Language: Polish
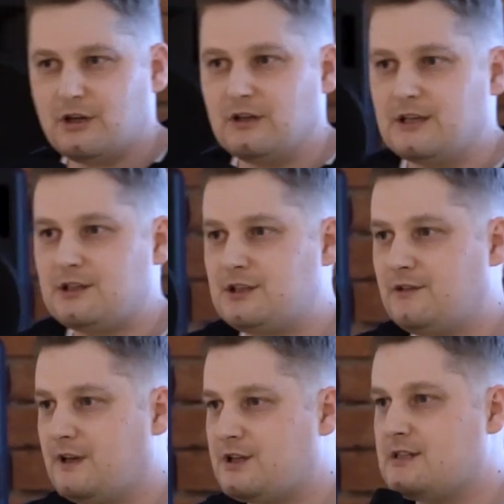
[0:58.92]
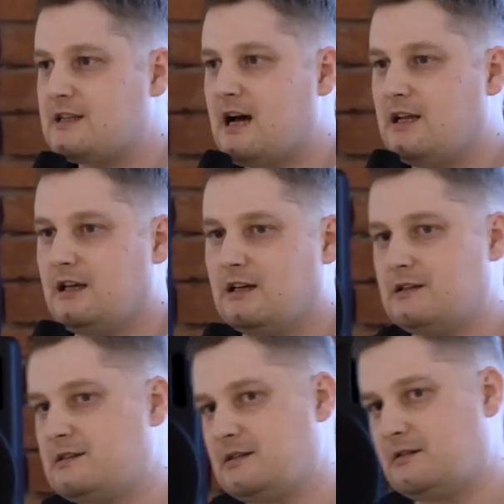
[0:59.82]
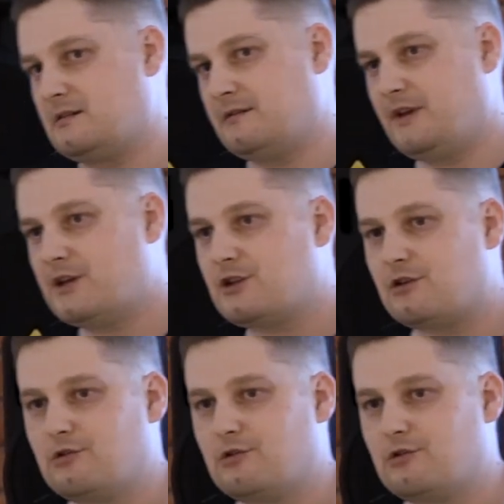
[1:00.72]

się go najczęściej w większej skali, jak jest większy